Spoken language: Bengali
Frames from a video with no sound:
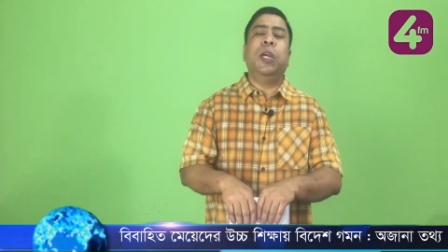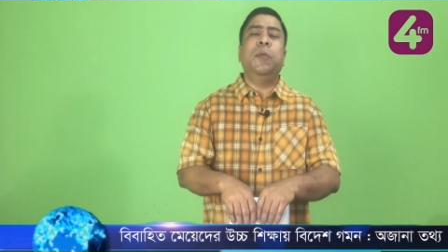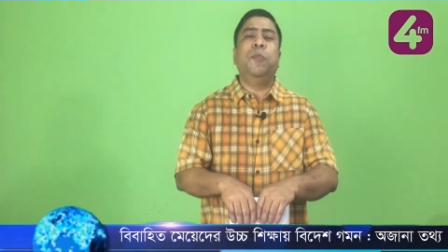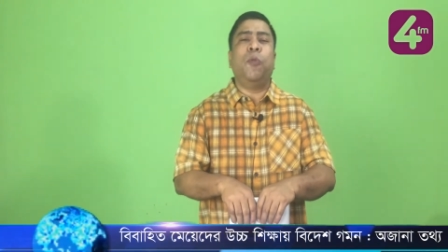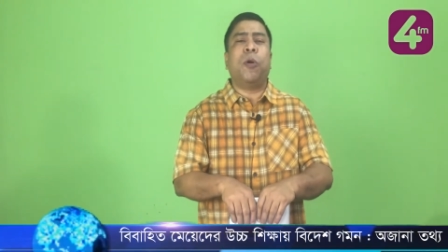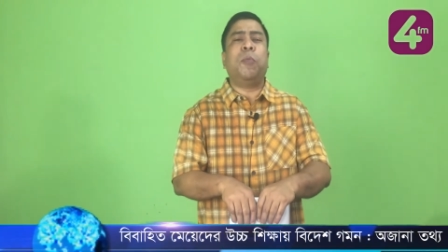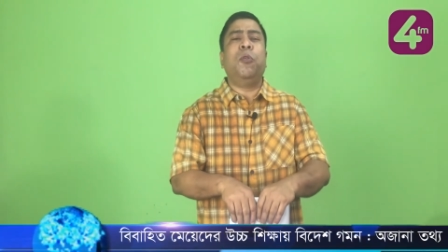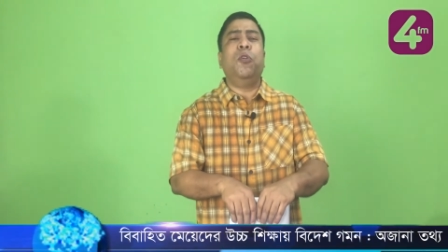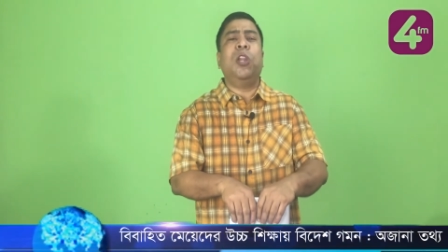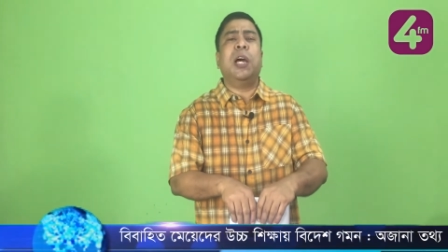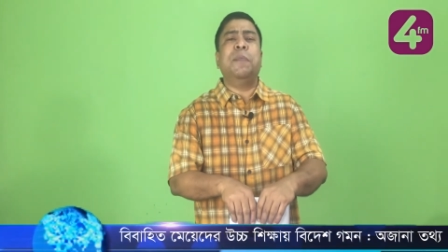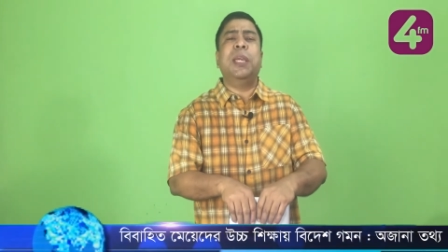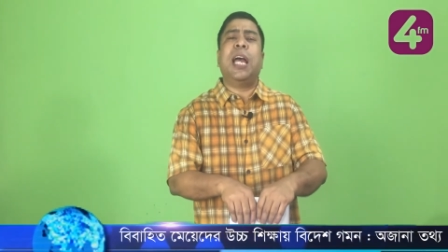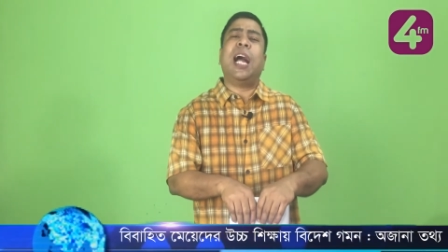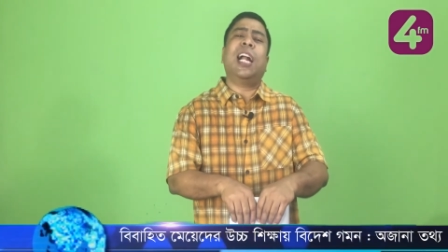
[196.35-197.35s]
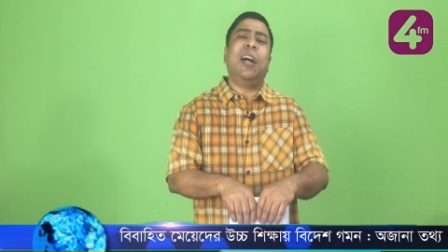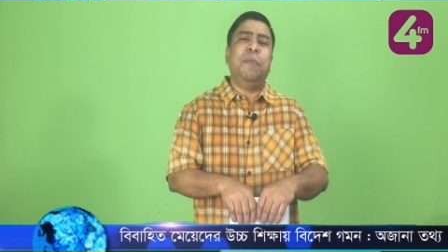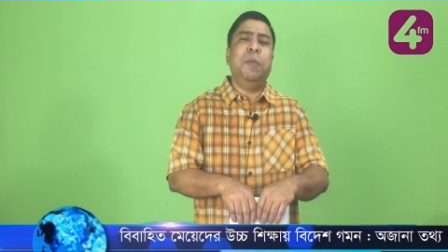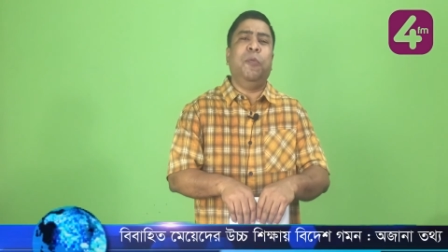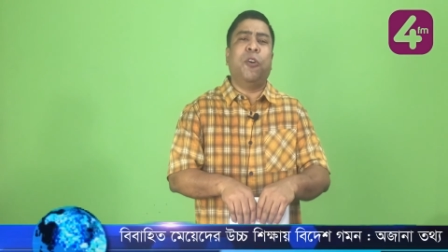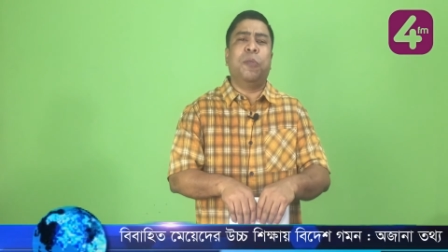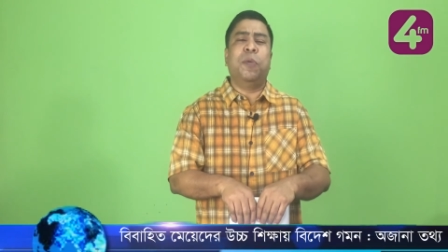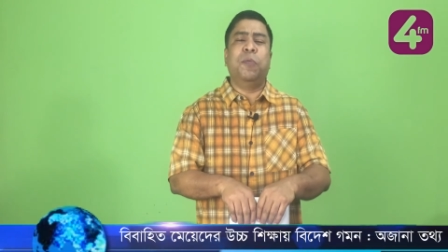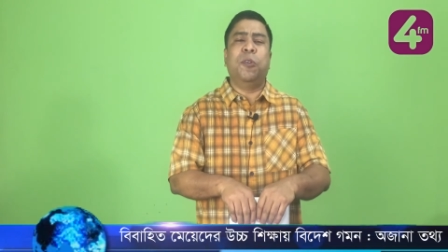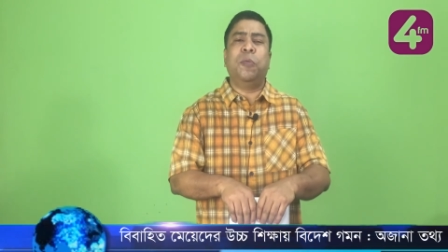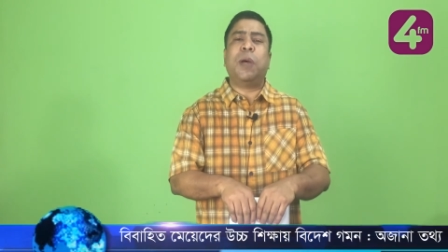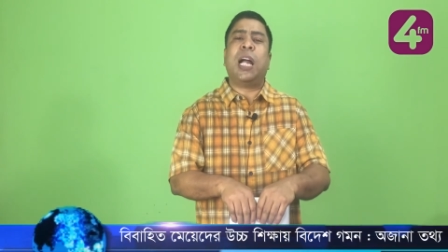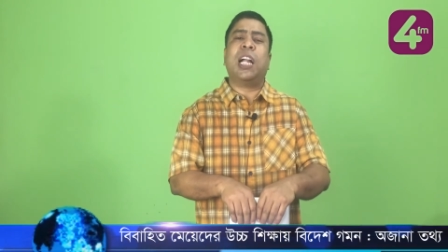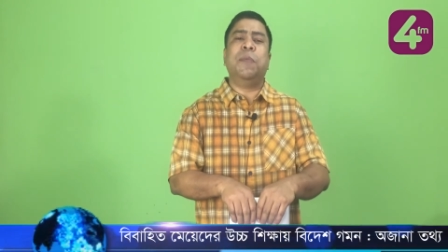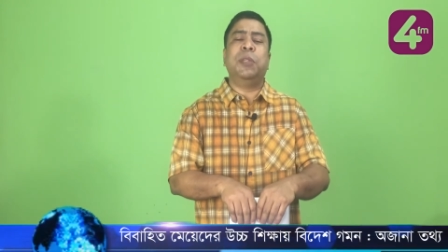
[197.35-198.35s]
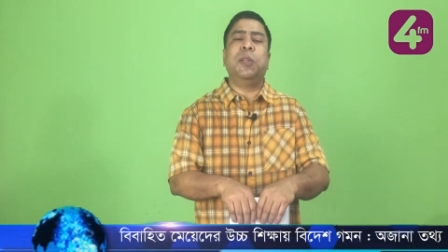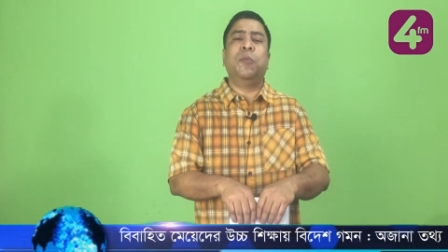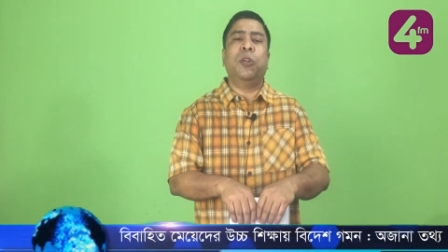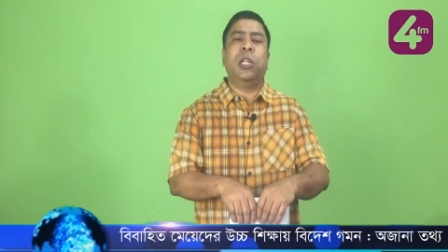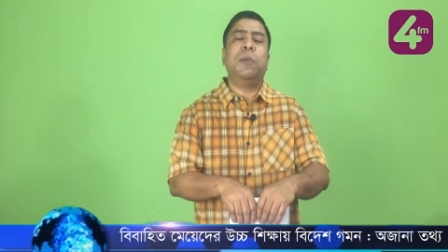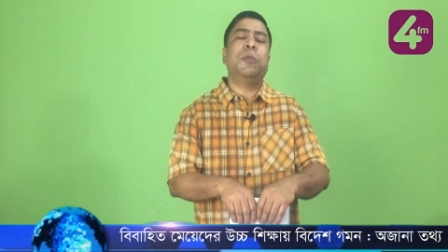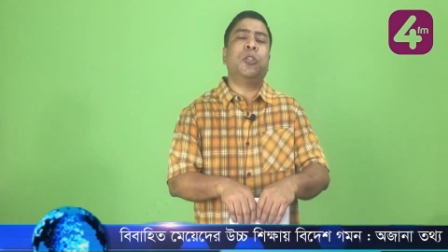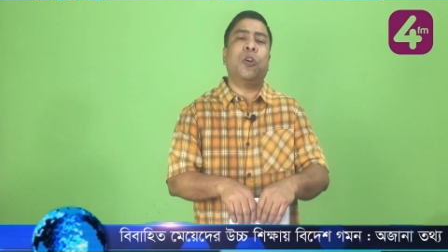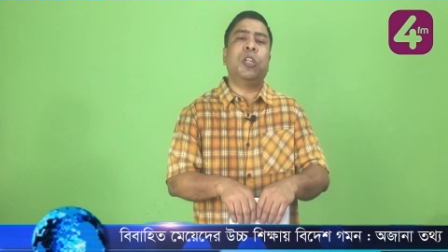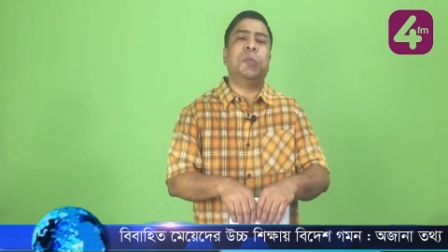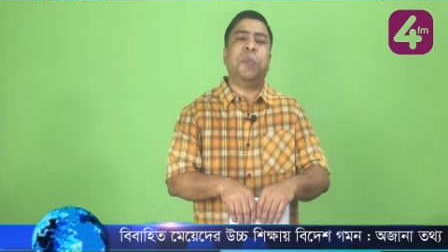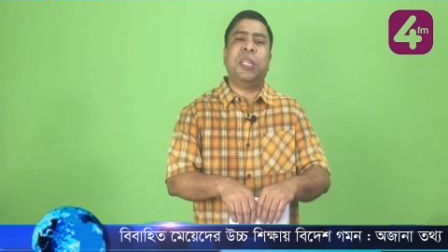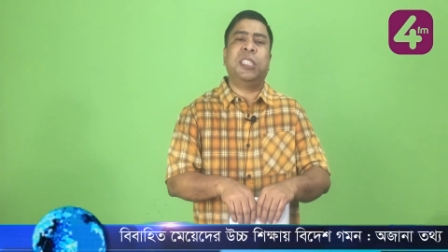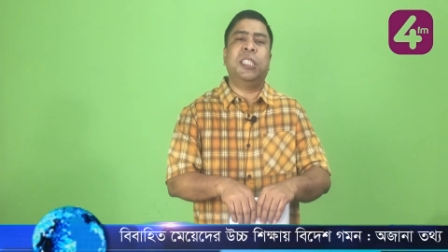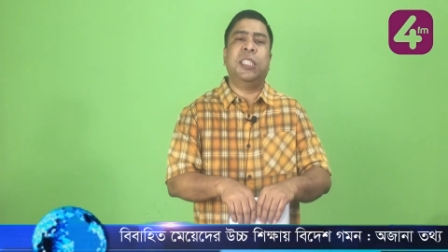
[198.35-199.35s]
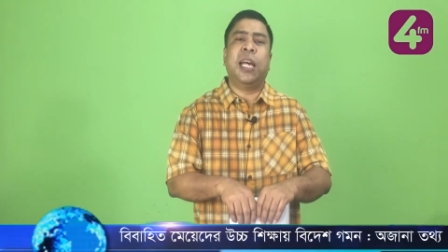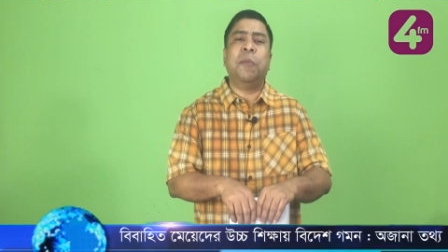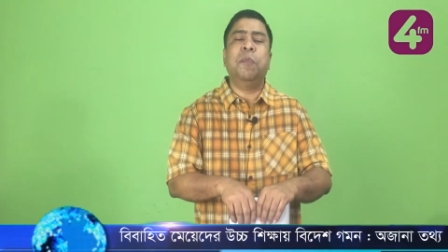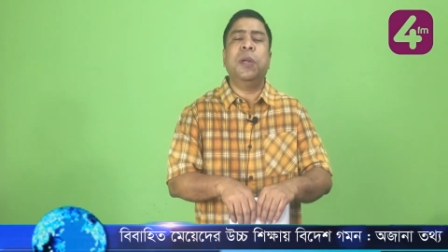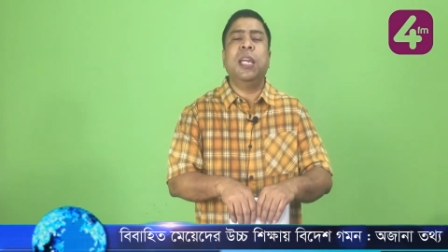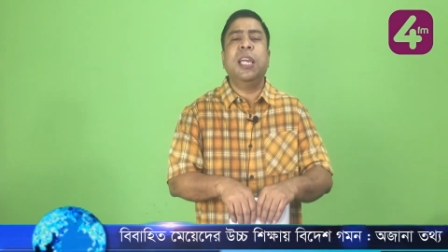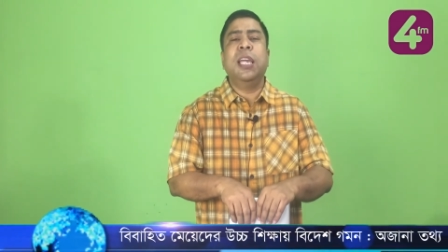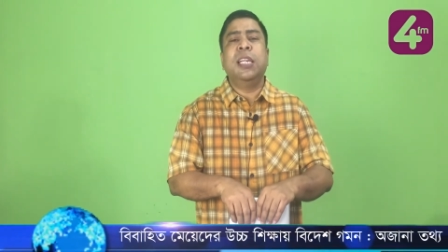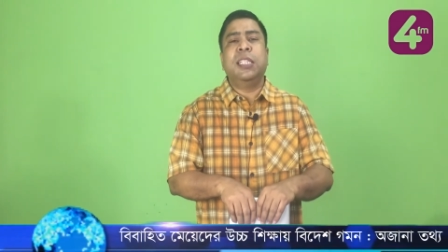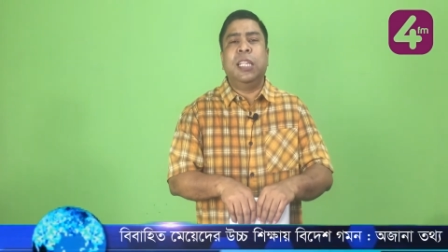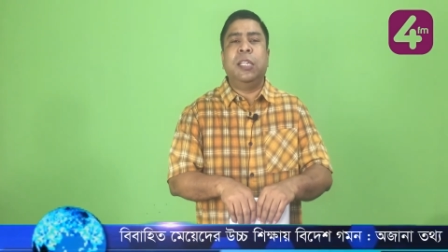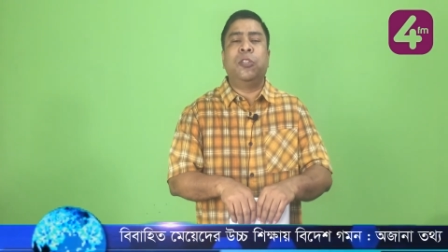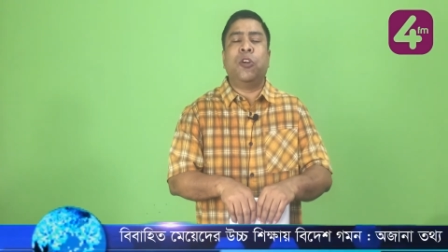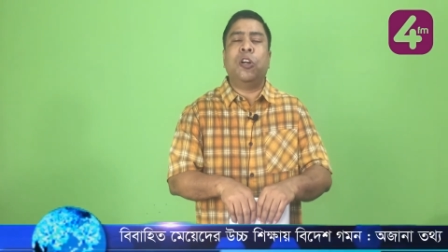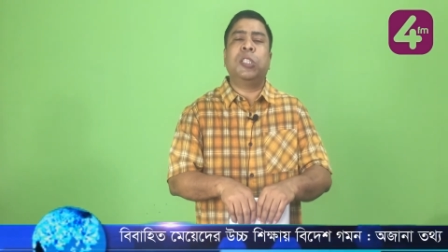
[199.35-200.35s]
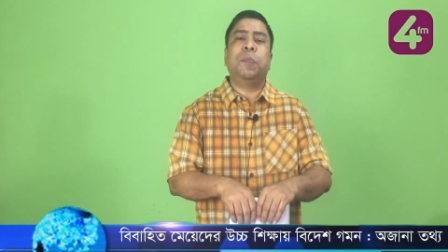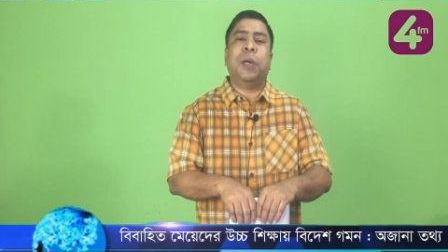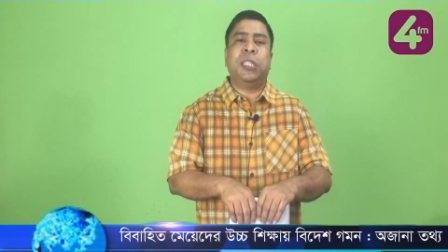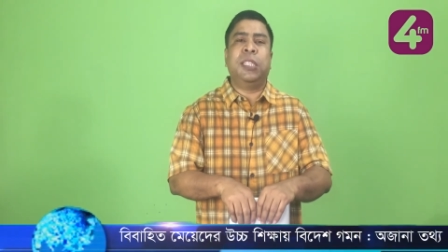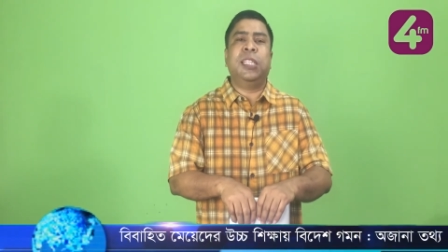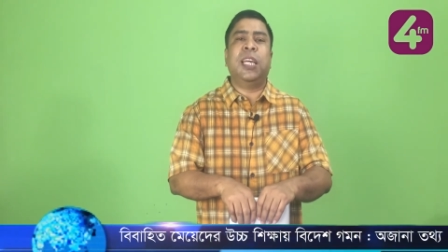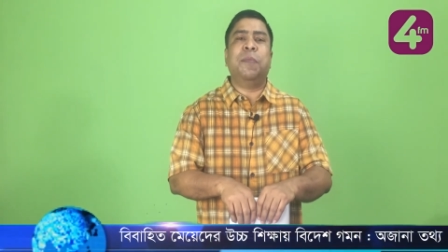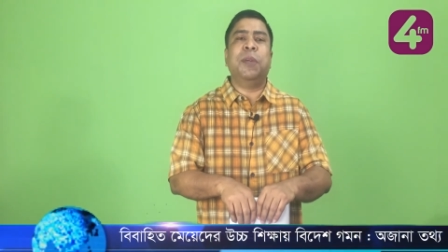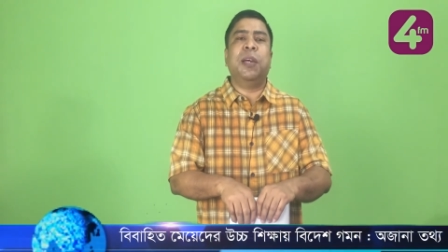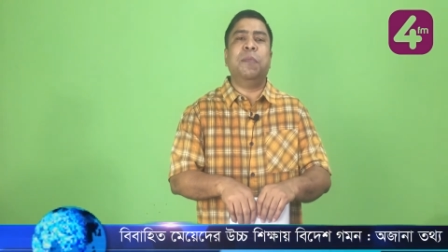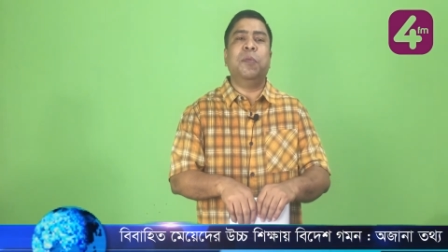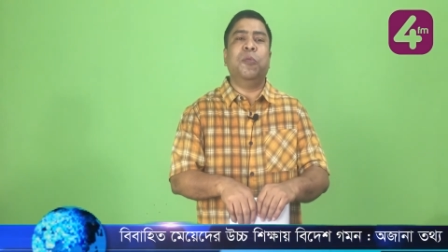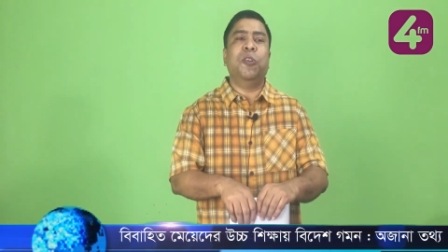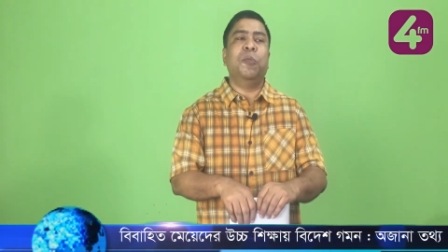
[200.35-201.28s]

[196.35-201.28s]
এই পর্বগুলো আমি আগামী পর্বে বলবো আগামী যে বললাম সহজ পাঁচটি ধাপ সেই সহজ পাঁচটি ধাপে আমি